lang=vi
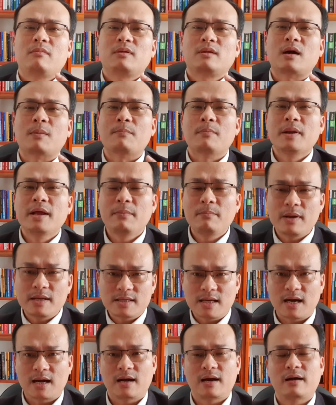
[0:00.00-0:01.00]
thập niên bây
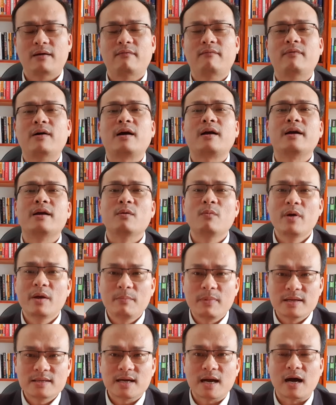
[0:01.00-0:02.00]
giờ và kỷ nguyên
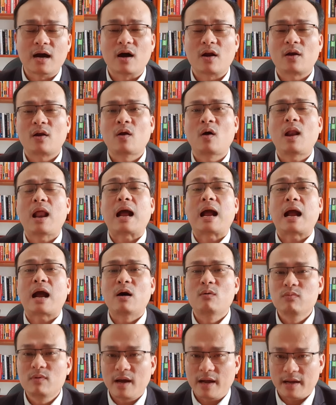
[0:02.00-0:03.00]
bây giờ đó là
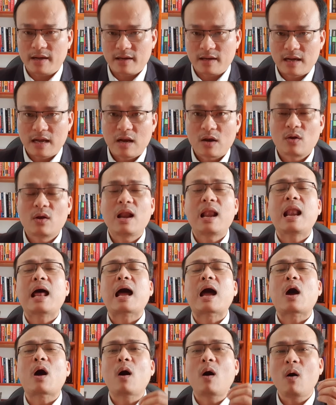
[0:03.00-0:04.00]
công nghệ nó
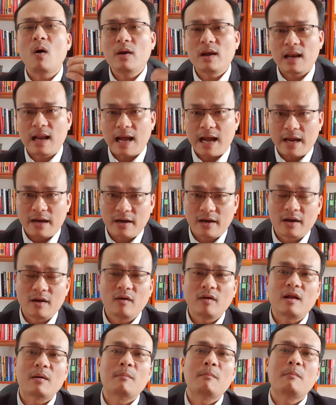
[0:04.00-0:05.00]
là online nó
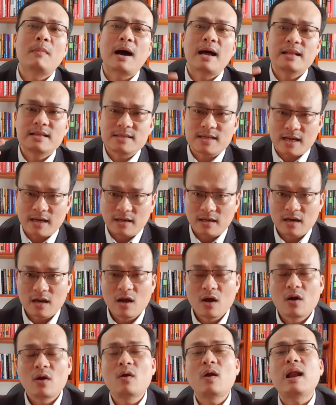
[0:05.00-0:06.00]
là bán dẫn
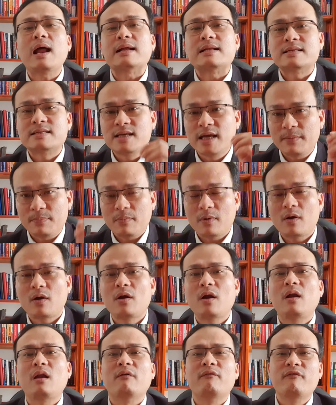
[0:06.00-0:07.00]
nó là chip
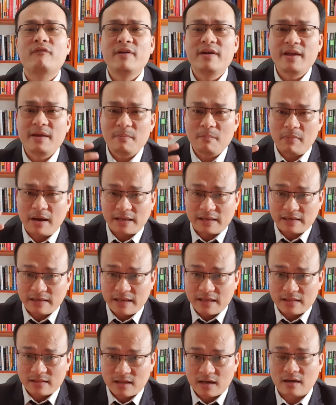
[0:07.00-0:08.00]
nó là vi mạch
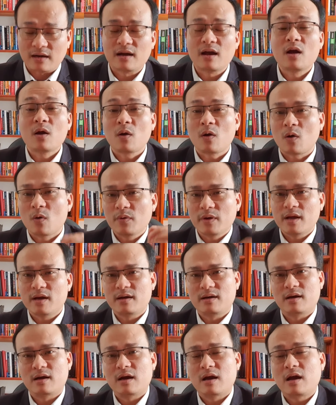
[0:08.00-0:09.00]
điện tử cũng
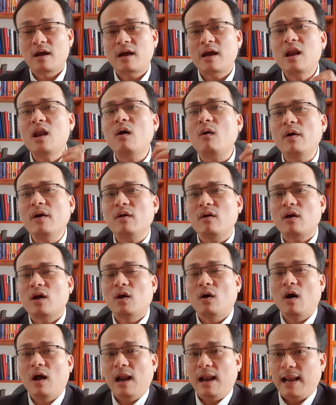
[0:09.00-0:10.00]
như cái lõi của cái
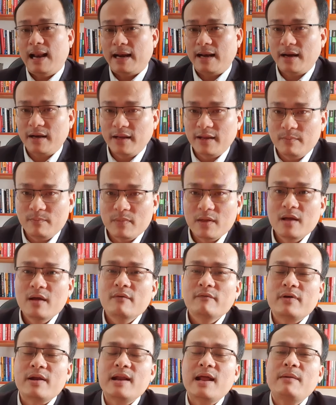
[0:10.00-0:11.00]
đó là đất hiếm
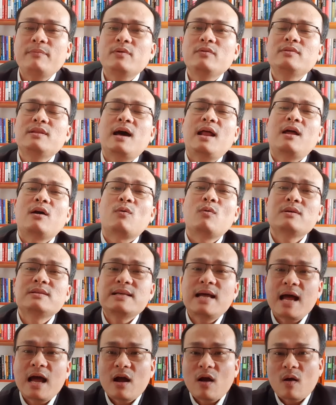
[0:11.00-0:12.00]
Việt Nam chúng ta là quốc
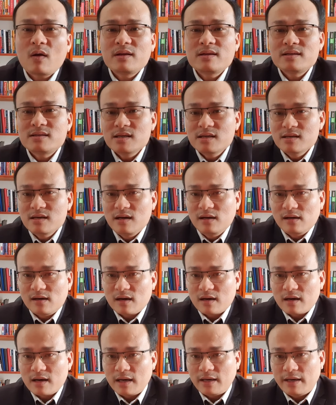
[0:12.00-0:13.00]
gia có trữ
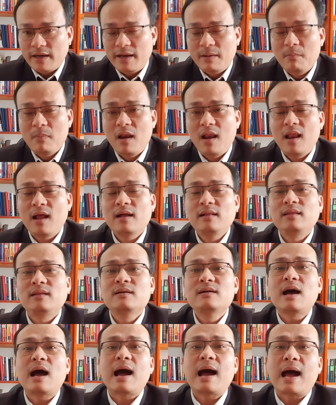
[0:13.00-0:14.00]
lượng đất hiếm lớn
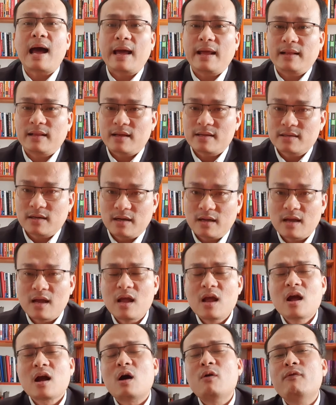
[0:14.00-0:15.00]
thứ hai thế giới
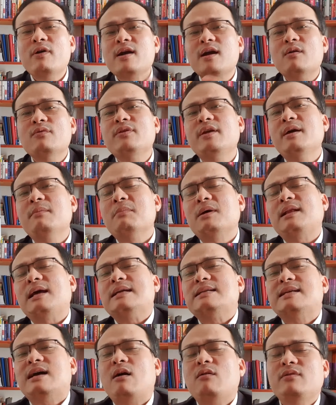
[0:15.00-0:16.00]
không phải ngẫu nhiên mà tại
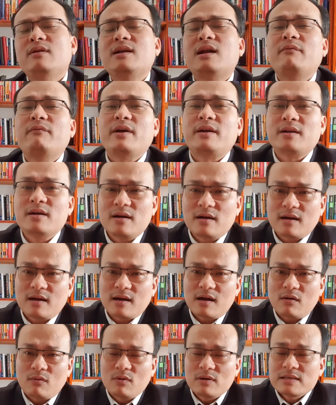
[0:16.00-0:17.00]
sao những năm về trước
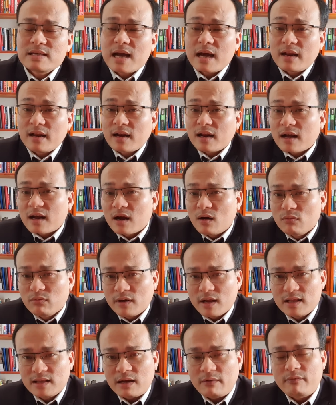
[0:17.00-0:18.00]
các quốc gia này không
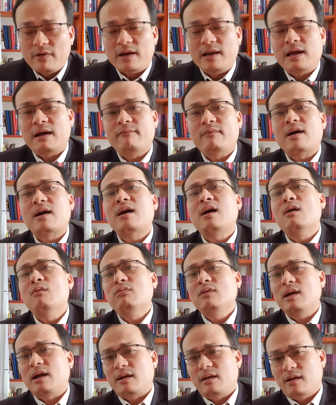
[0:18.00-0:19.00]
đến thăm Việt Nam mà
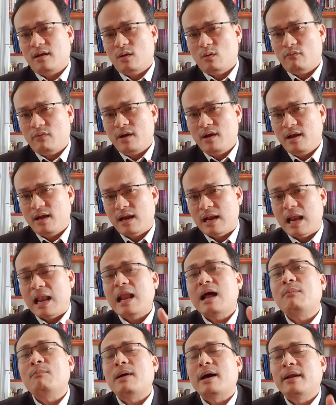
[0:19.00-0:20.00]
không đặt nhiều vấn đề là
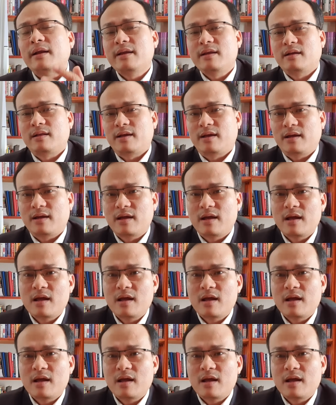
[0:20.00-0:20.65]
làm ăn đến như thế